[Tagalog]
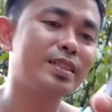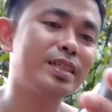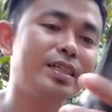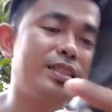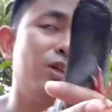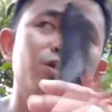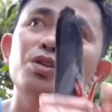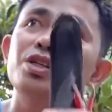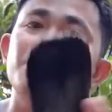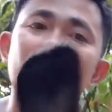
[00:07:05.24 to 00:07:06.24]
Ayan. hindi ko
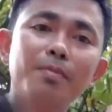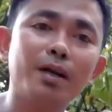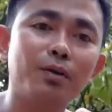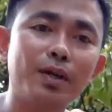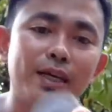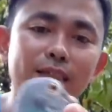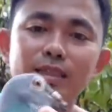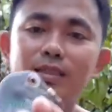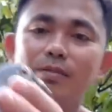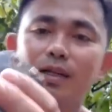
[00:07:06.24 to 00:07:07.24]
muna siya
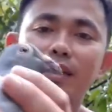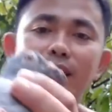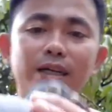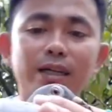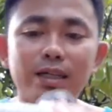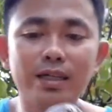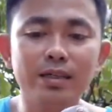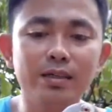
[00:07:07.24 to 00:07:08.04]
papakawalan para